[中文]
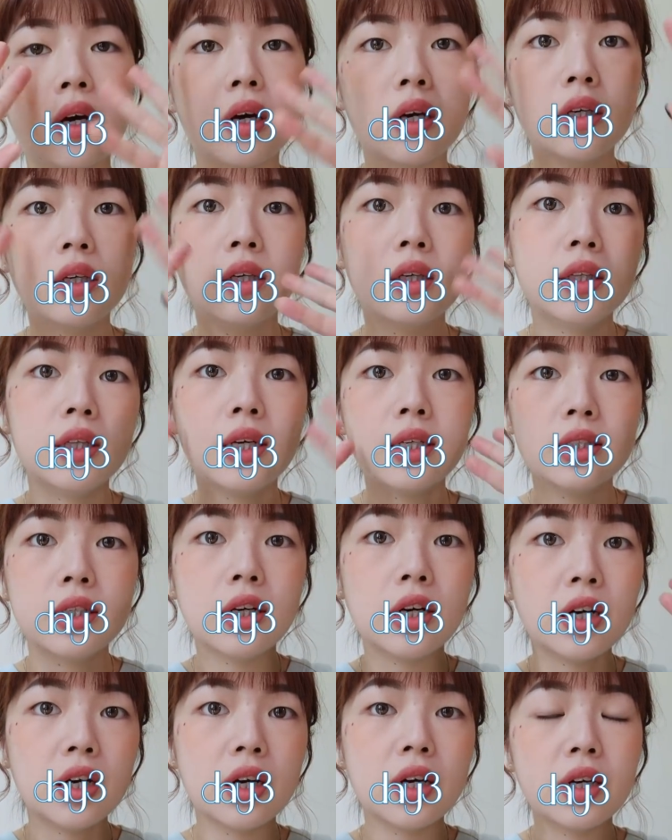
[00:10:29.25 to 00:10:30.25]
嗨，大
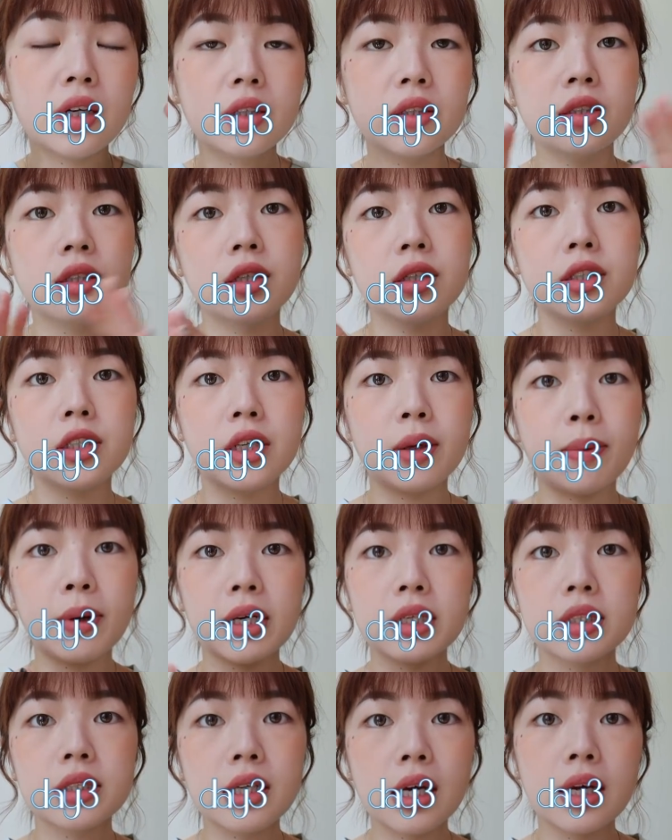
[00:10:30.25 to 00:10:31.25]
家，今天是礼
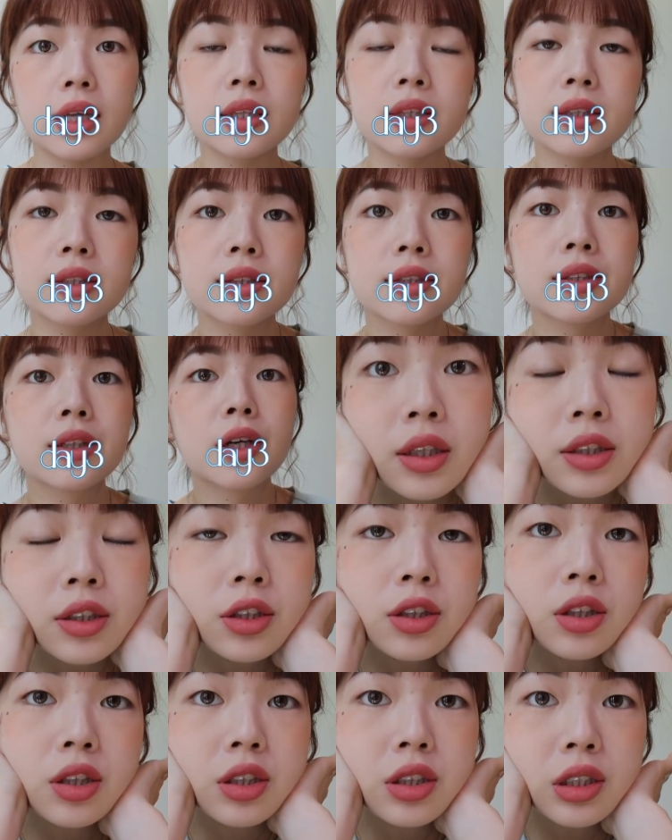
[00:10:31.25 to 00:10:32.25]
拜三，
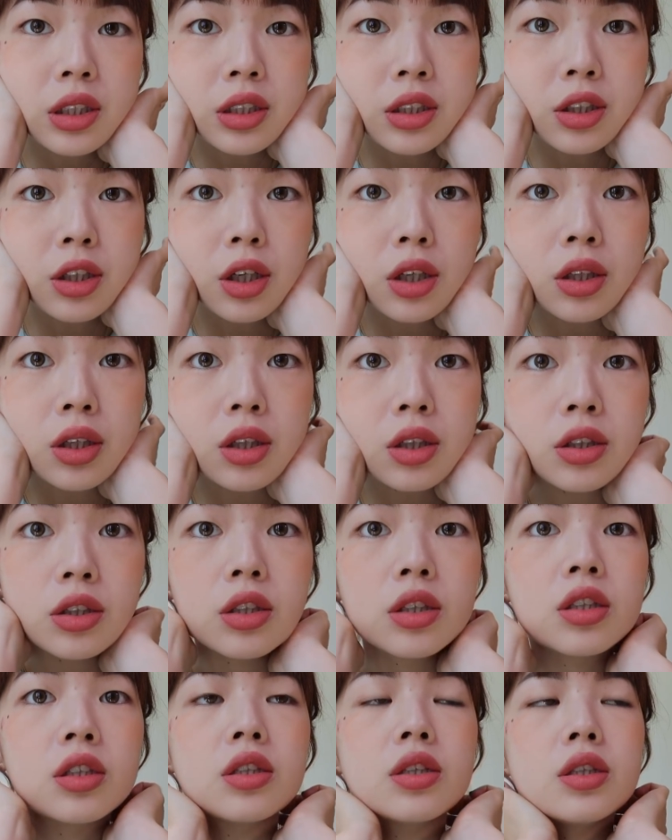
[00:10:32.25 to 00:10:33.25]
今天的行程呢
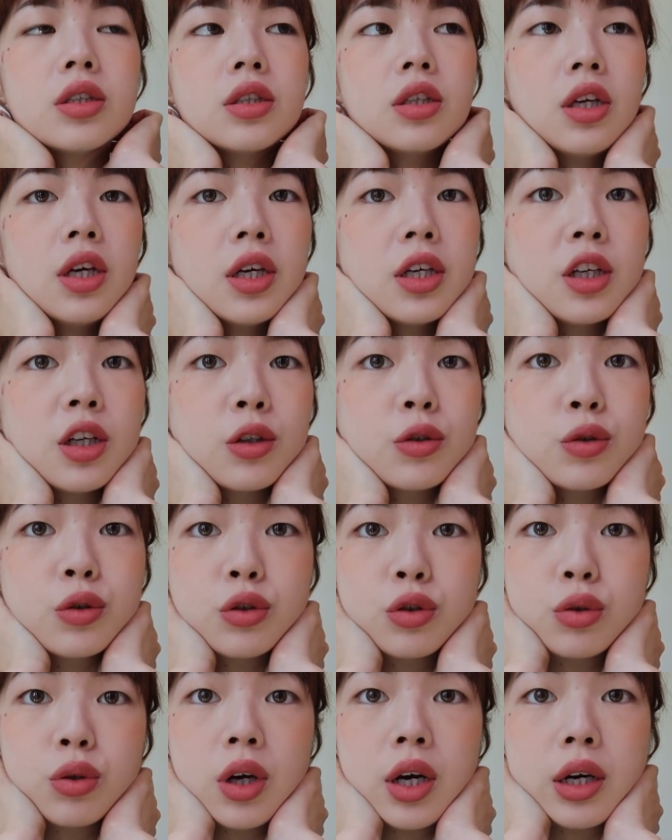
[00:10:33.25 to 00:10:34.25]
是要
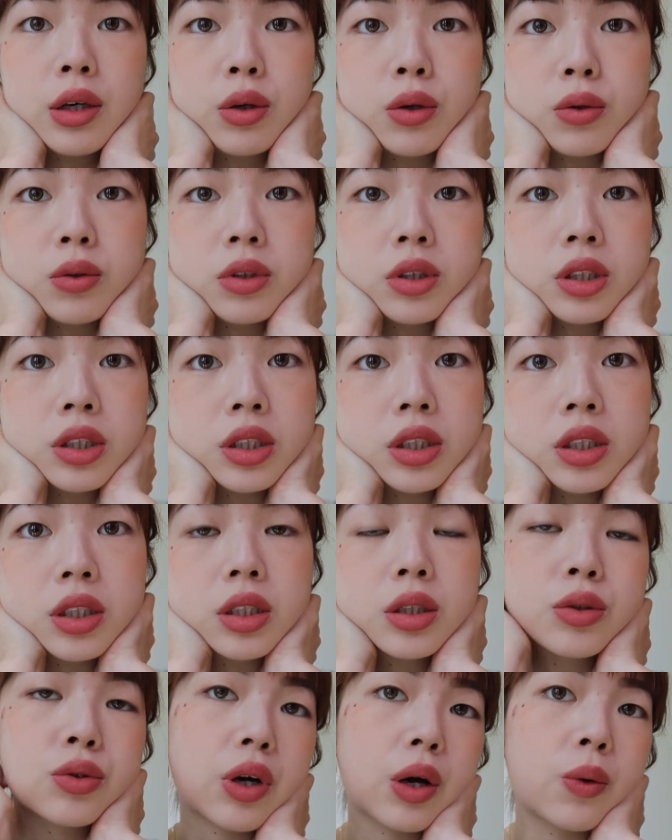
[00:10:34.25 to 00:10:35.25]
去刷油
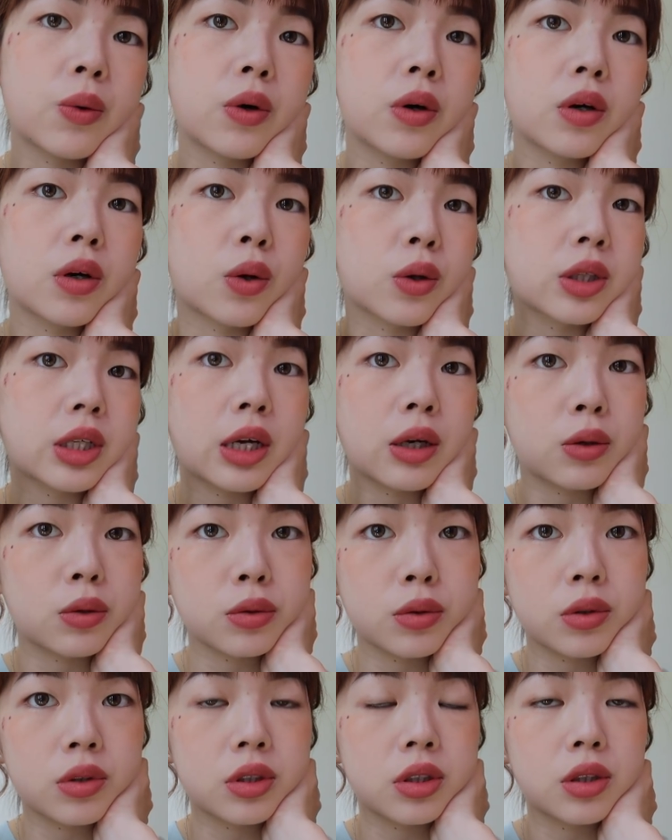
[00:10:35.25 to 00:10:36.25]
漆，刷我楼下
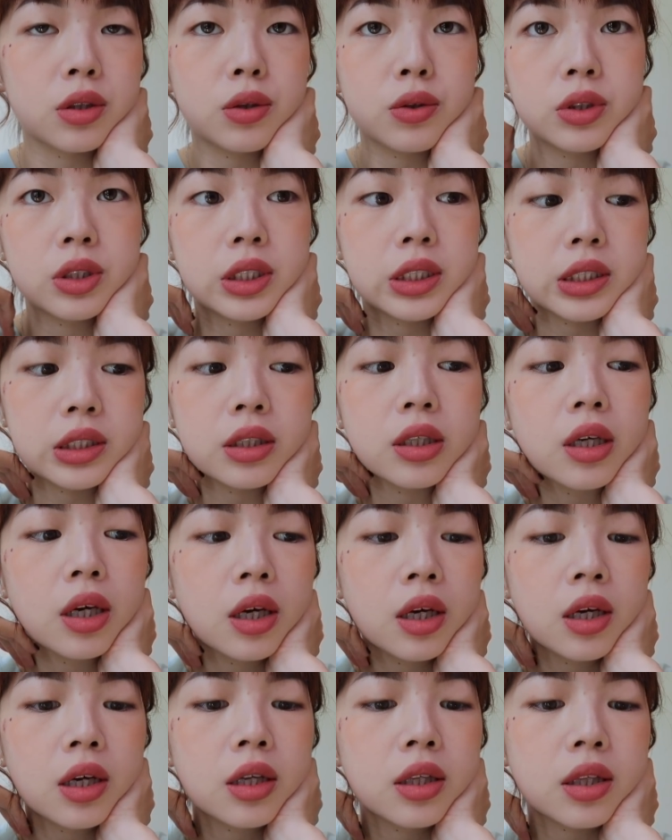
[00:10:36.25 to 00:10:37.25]
工作室的油漆。
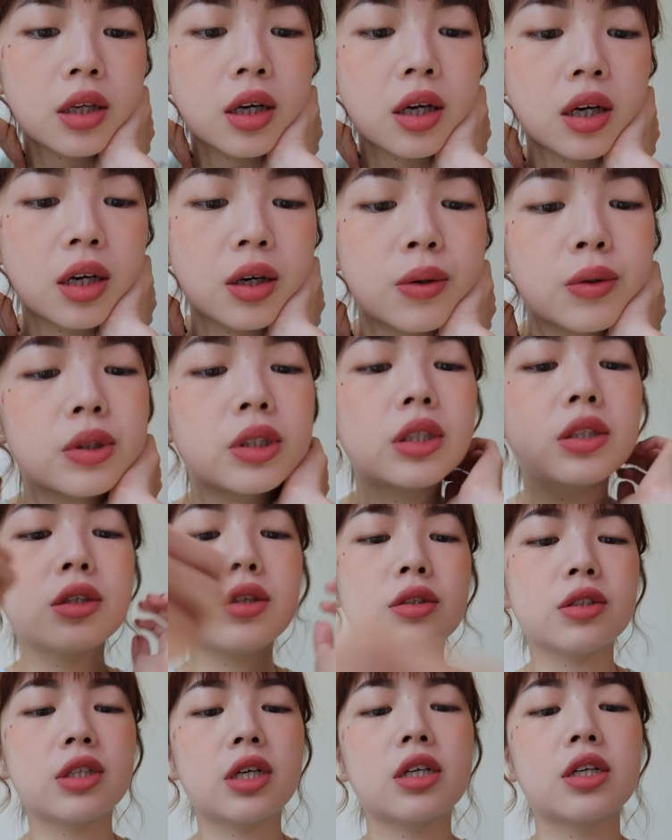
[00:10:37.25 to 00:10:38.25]
那我今天只
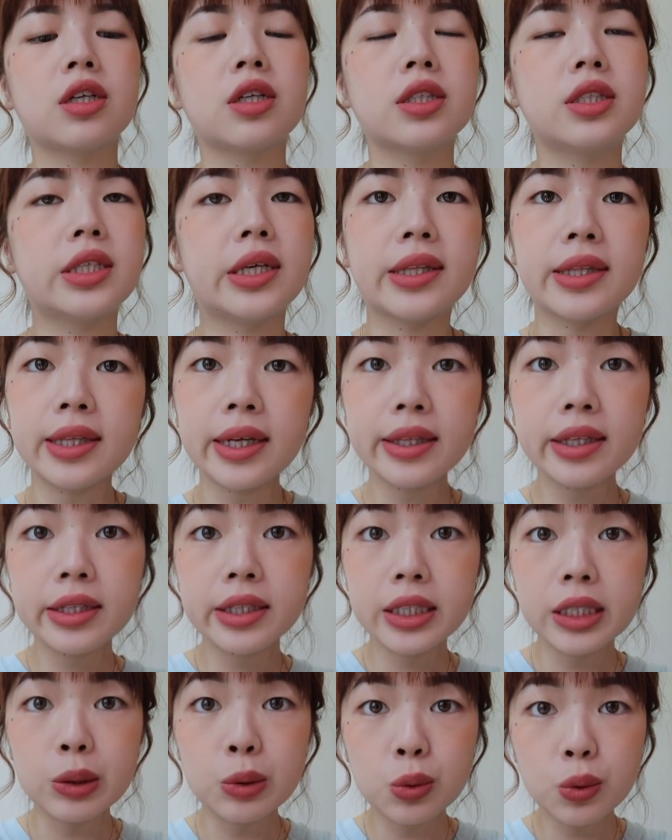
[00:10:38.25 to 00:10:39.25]
有上个简单的
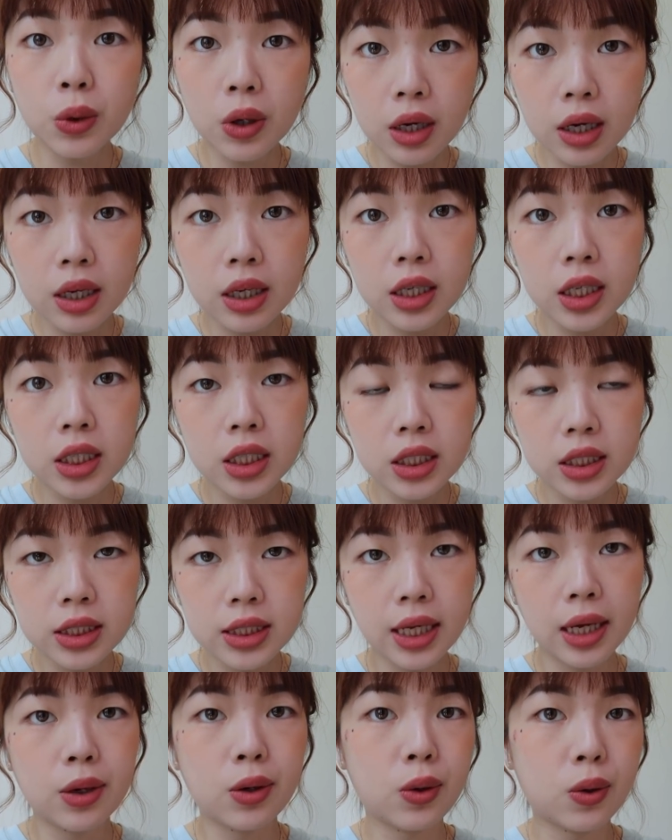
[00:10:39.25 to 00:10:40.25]
底妆、
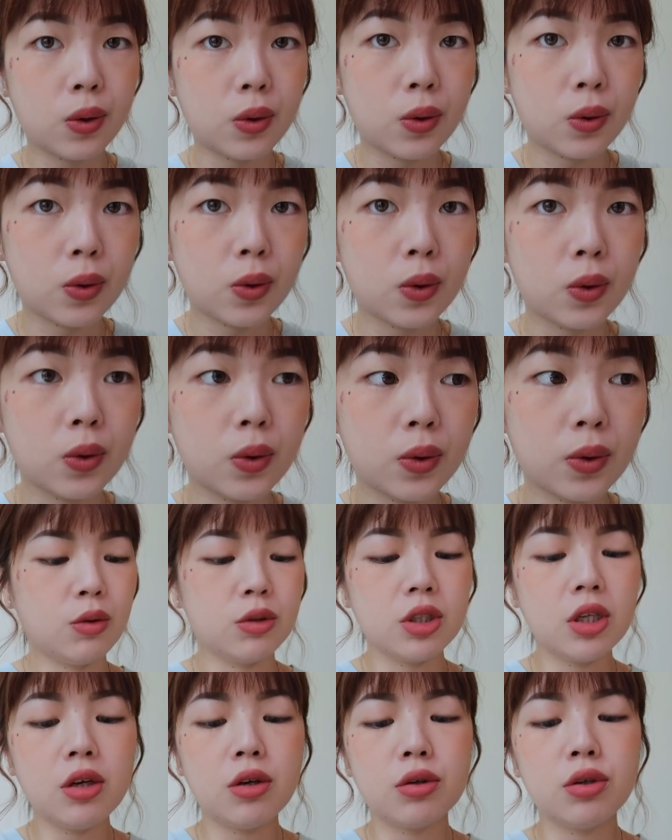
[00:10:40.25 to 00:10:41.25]
腮红，
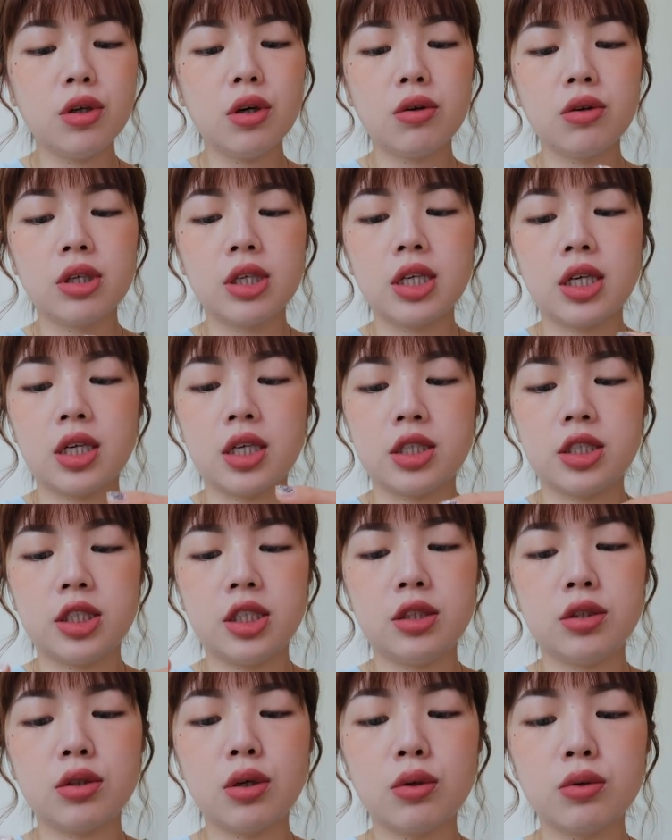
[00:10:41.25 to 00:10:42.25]
我今天有用一个
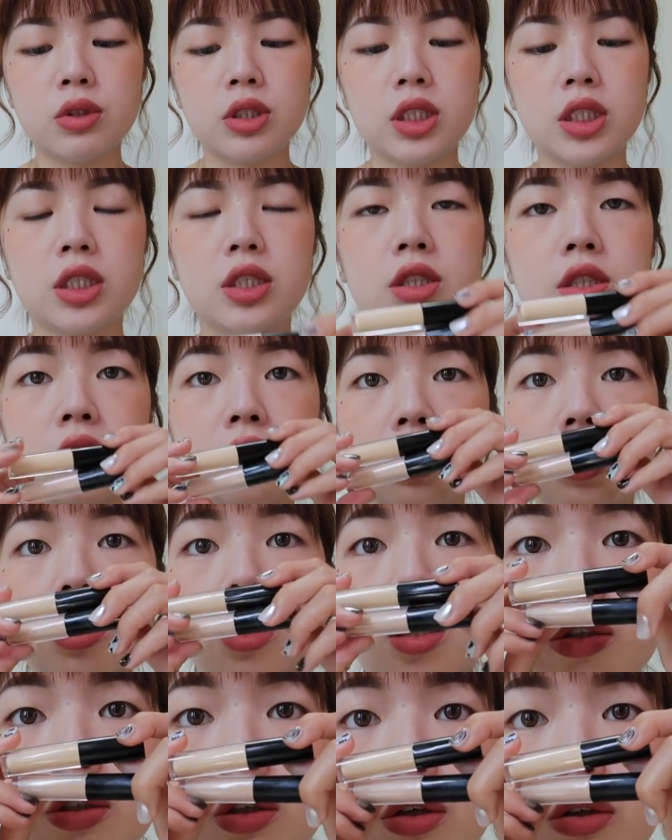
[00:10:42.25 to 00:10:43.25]
新东西是
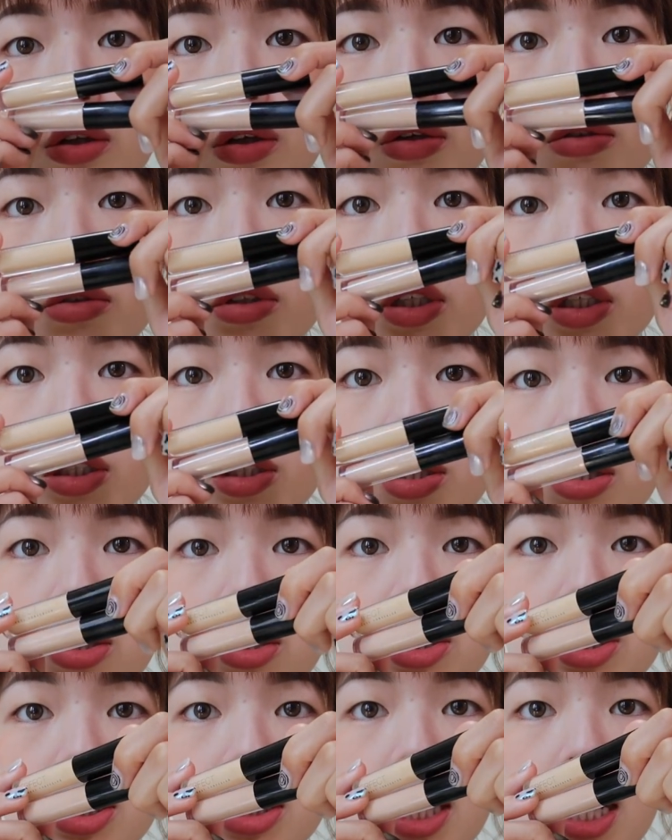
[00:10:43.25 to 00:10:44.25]
Solon 的
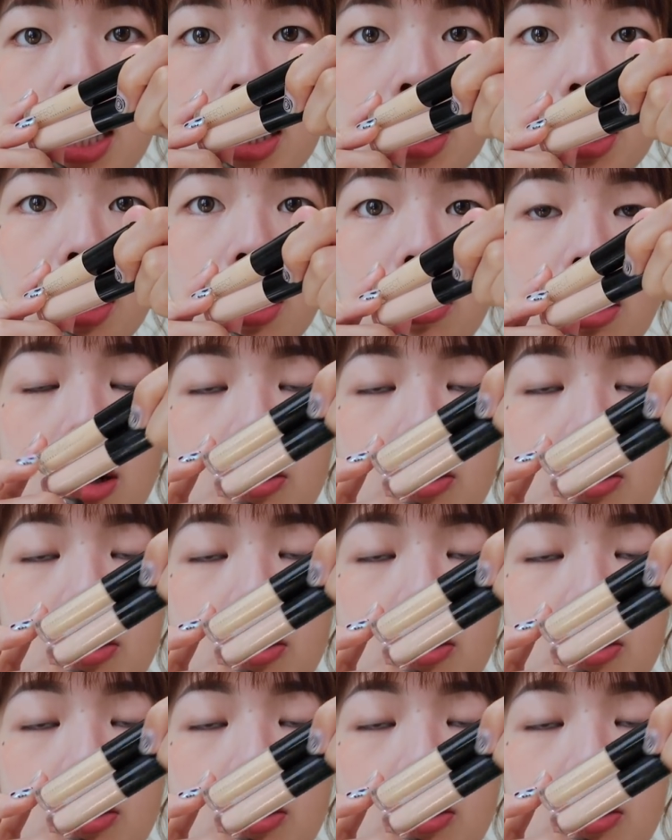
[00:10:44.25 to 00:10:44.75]
遮瑕膏，